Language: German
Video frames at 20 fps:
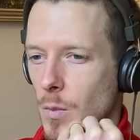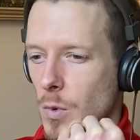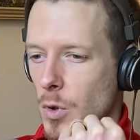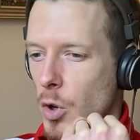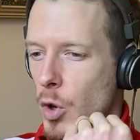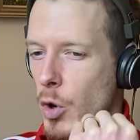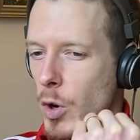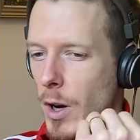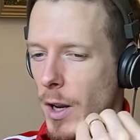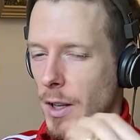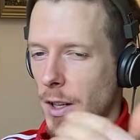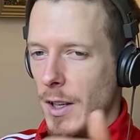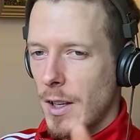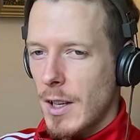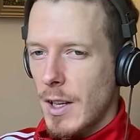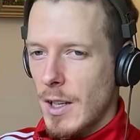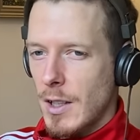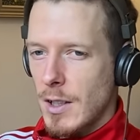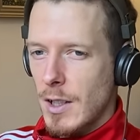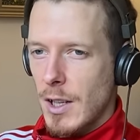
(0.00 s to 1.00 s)
höre die
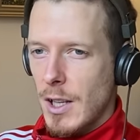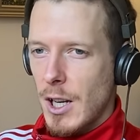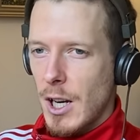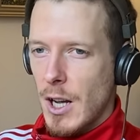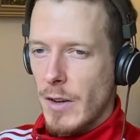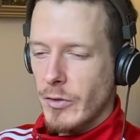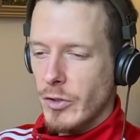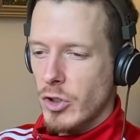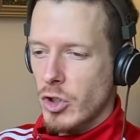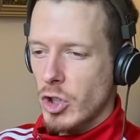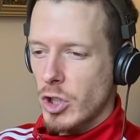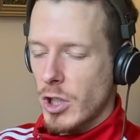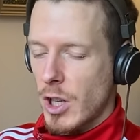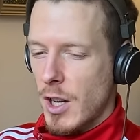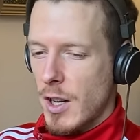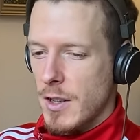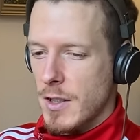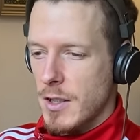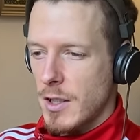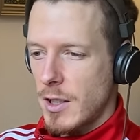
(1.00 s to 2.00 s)
Kinder hier auf den
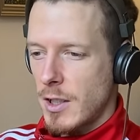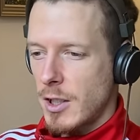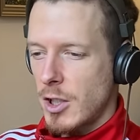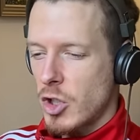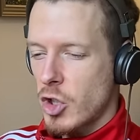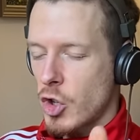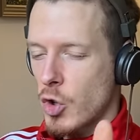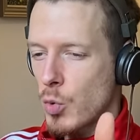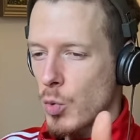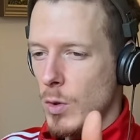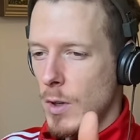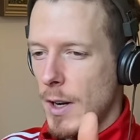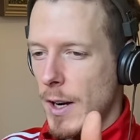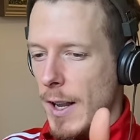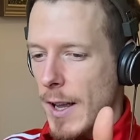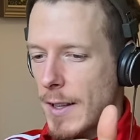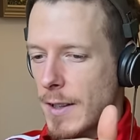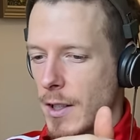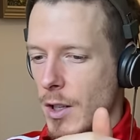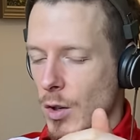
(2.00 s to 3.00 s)
Straßen in die Schule
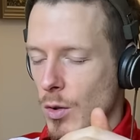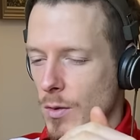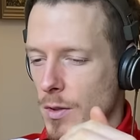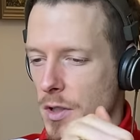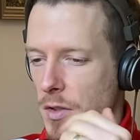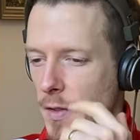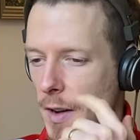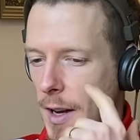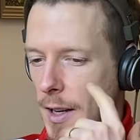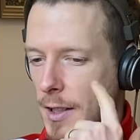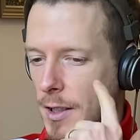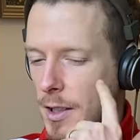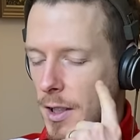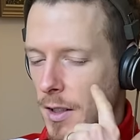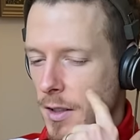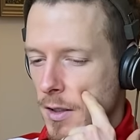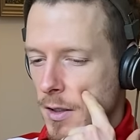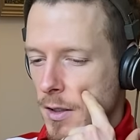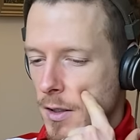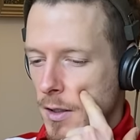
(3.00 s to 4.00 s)
rennen und so weiter.
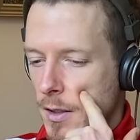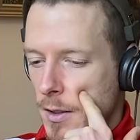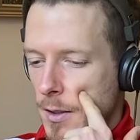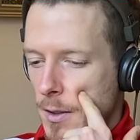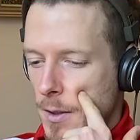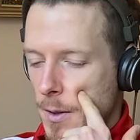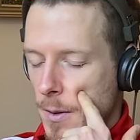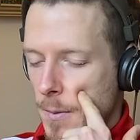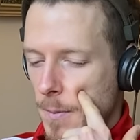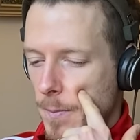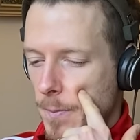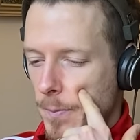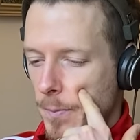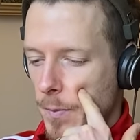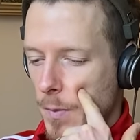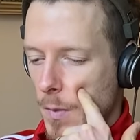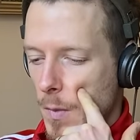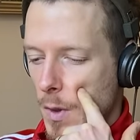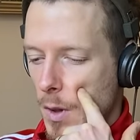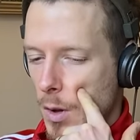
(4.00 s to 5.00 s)

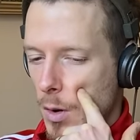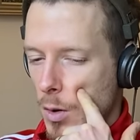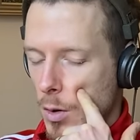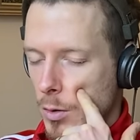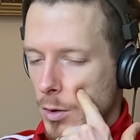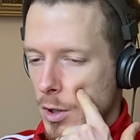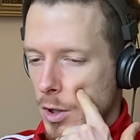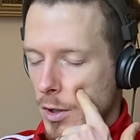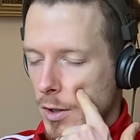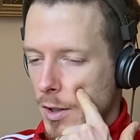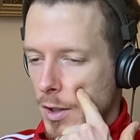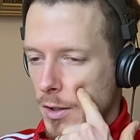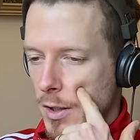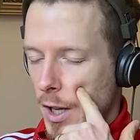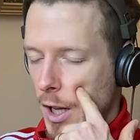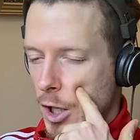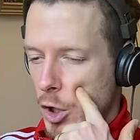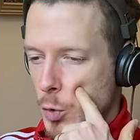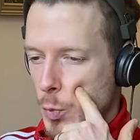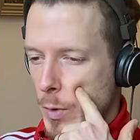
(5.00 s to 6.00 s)
Und dann
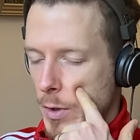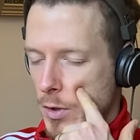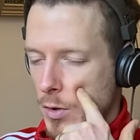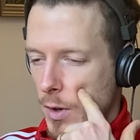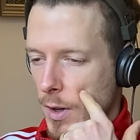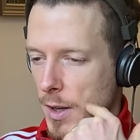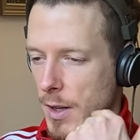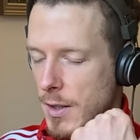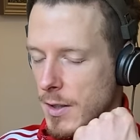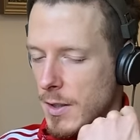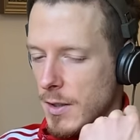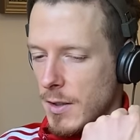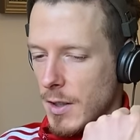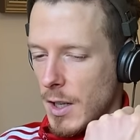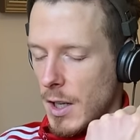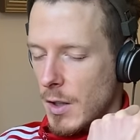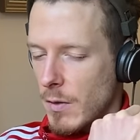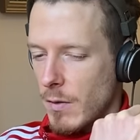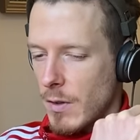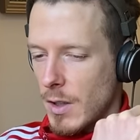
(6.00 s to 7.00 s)
denke ich mir so, ey, es ist
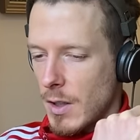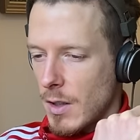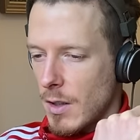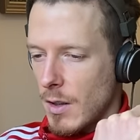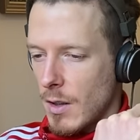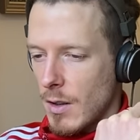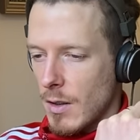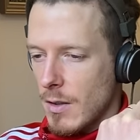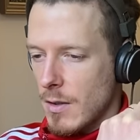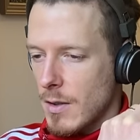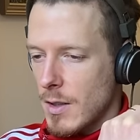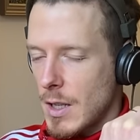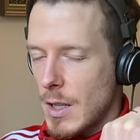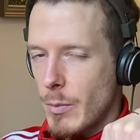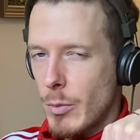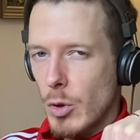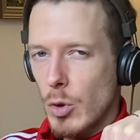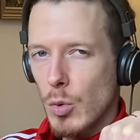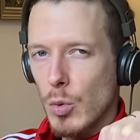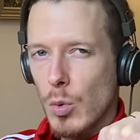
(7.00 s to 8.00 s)
irgendwie
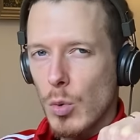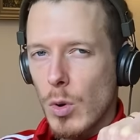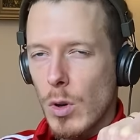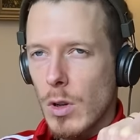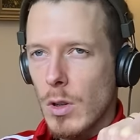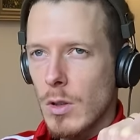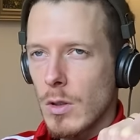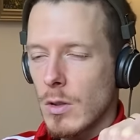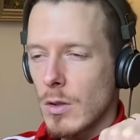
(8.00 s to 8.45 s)
7 Uhr